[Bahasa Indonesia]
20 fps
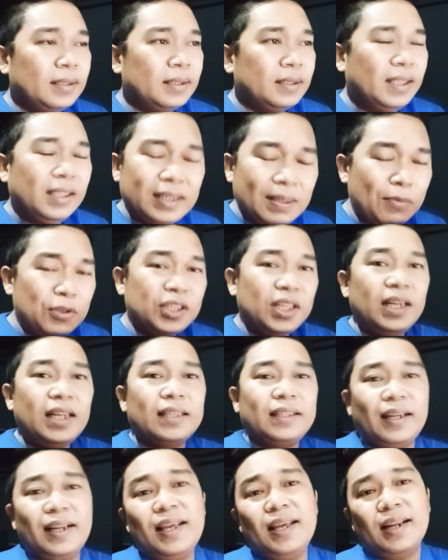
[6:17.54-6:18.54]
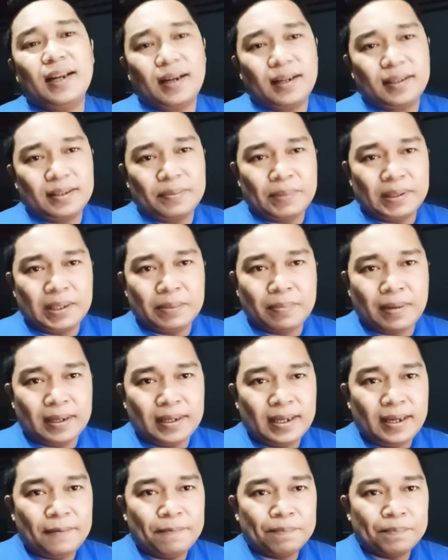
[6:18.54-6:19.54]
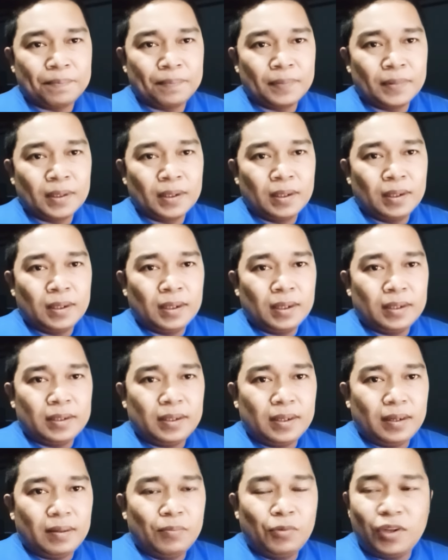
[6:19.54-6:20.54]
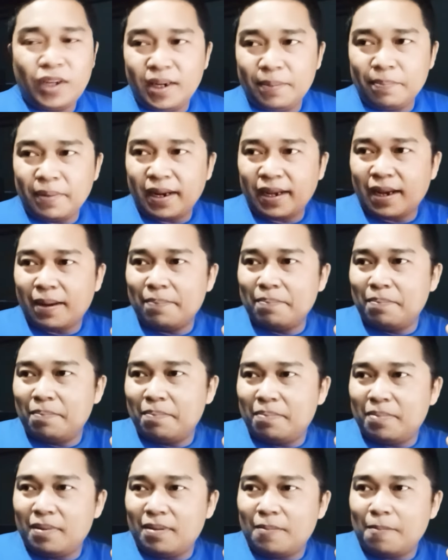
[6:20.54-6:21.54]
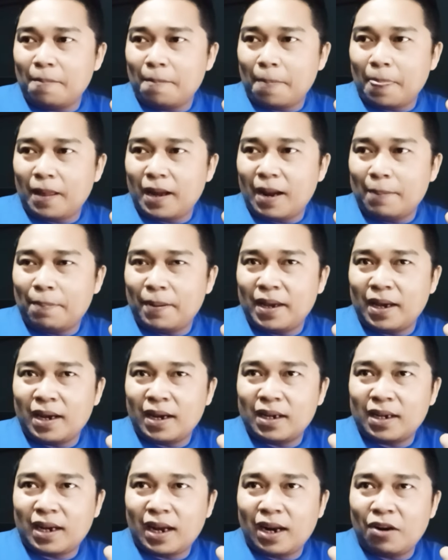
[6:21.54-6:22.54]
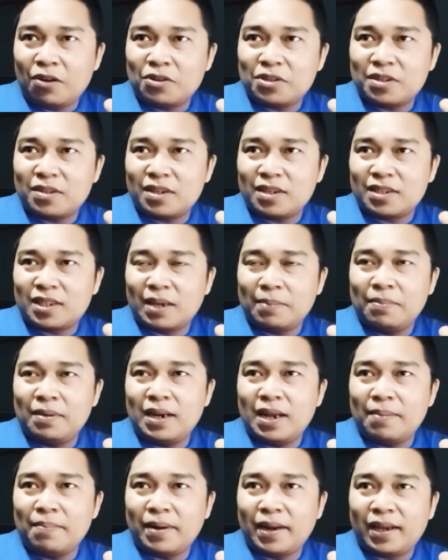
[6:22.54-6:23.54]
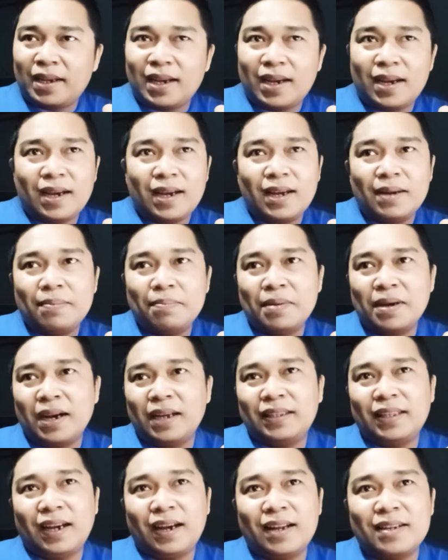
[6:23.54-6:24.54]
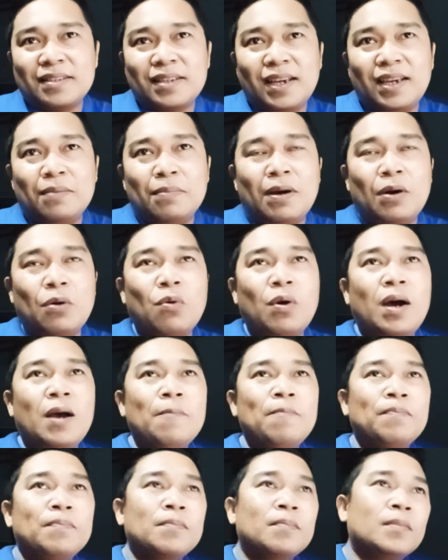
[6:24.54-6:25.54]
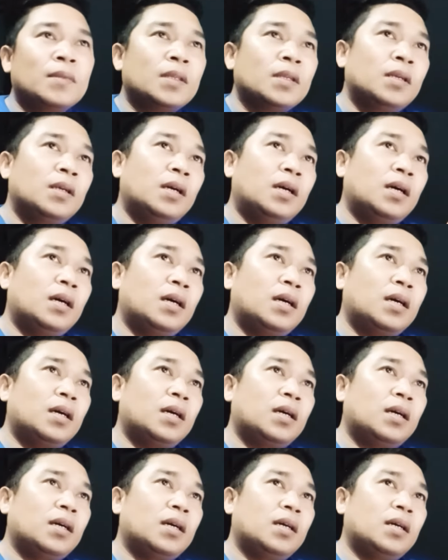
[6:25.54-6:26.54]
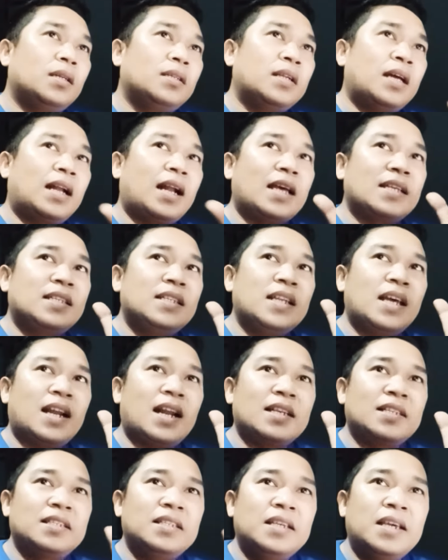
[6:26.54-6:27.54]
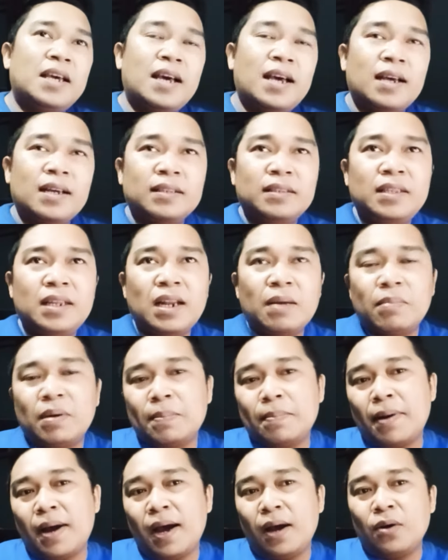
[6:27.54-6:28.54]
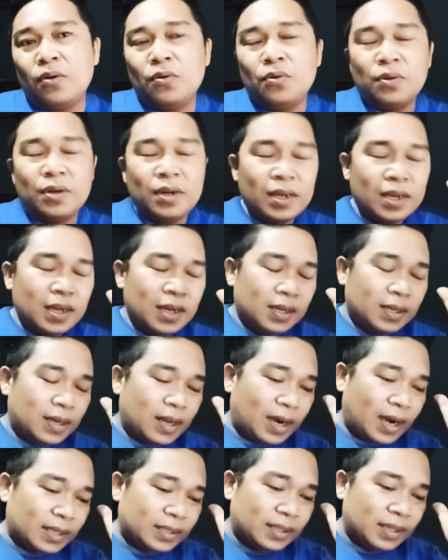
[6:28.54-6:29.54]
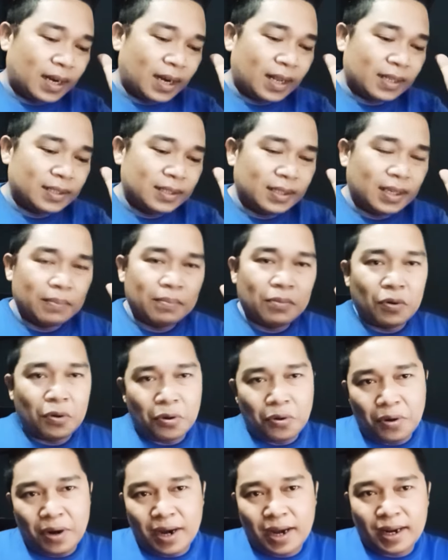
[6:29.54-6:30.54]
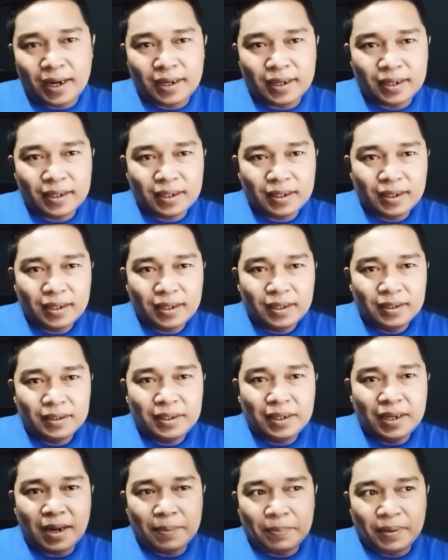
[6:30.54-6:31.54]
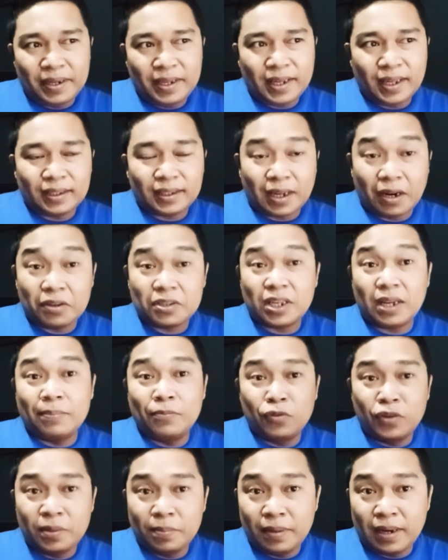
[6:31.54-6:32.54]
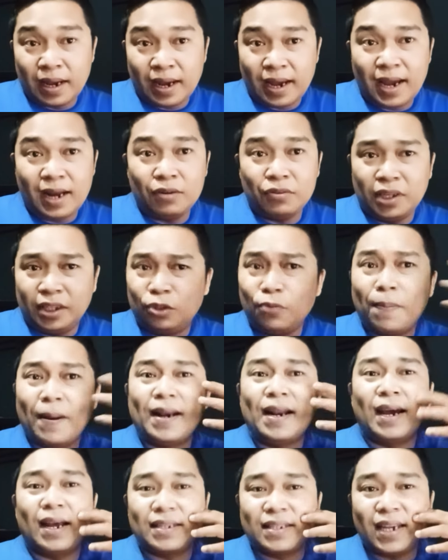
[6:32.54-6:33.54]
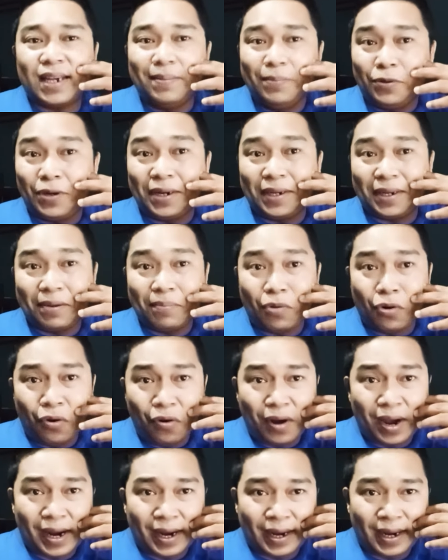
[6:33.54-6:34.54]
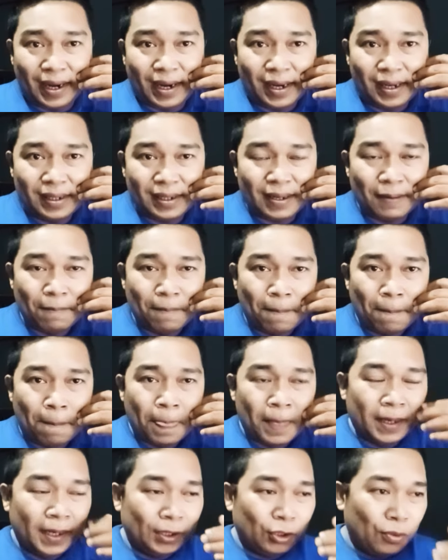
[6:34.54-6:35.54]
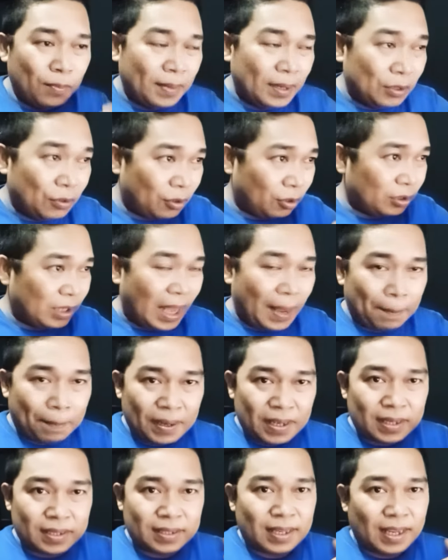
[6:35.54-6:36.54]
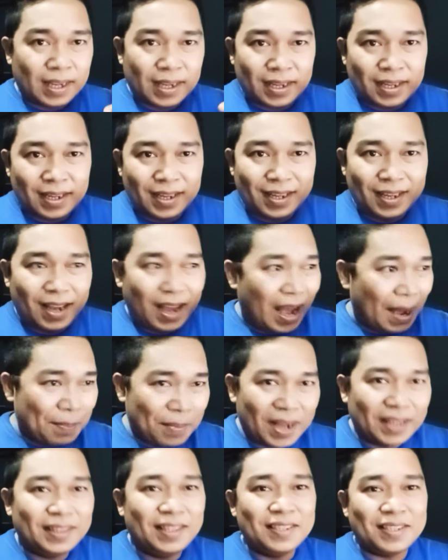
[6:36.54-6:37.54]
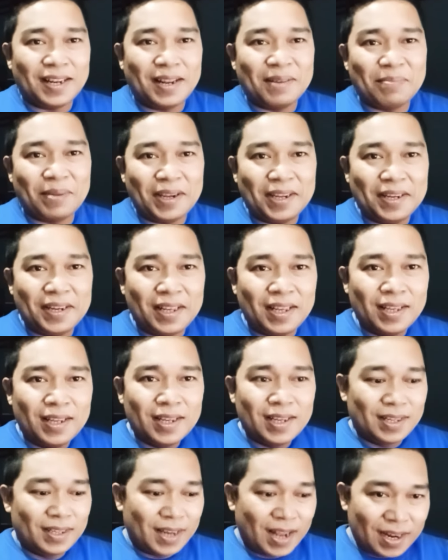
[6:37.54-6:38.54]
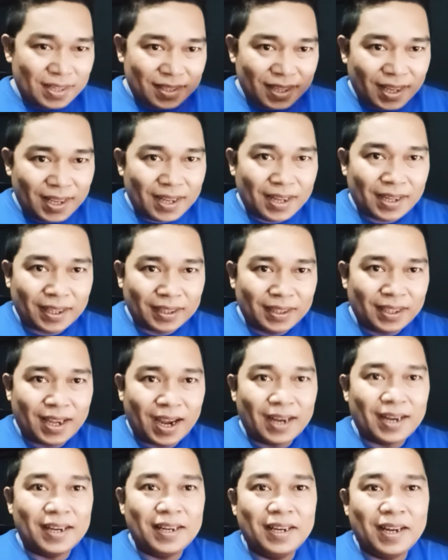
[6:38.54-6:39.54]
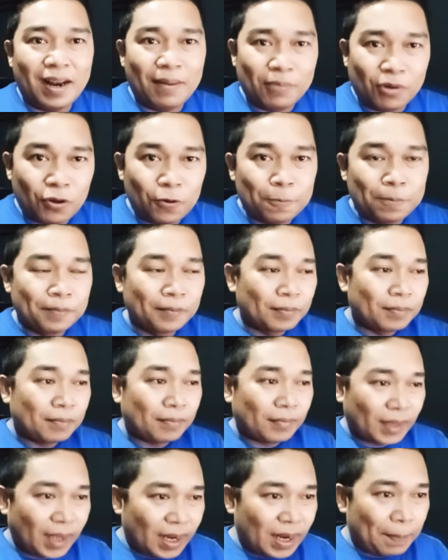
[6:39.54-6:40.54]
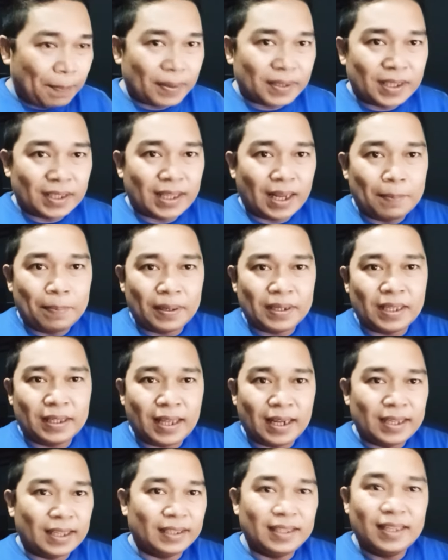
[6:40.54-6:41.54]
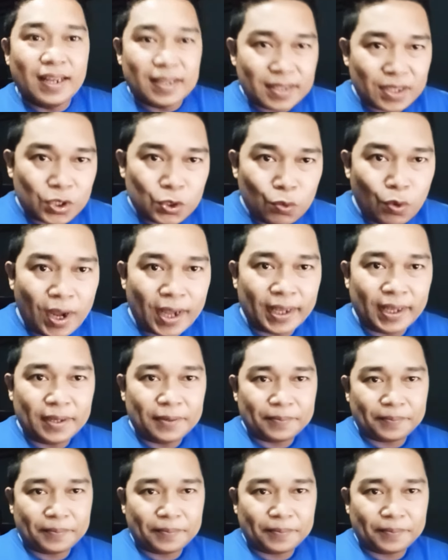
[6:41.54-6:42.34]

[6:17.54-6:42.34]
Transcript: kita mesti lihat real teman-teman ya mungkin mereka apa yang kalau saya bilang mereka mengatakan saya bahwa eh, narasi-narasi uh, yang tidak membangun, narasi-narasi kebohongan, tidak melihat kalau saya mungkin bilang halu, ya itu pandangan saya bukan kebohongan, ya. Itu menurut apa yang saya amati selama ini dan saya ketika ada di dalam grup ada pernyataan-pernyataan yang tidak sesuai.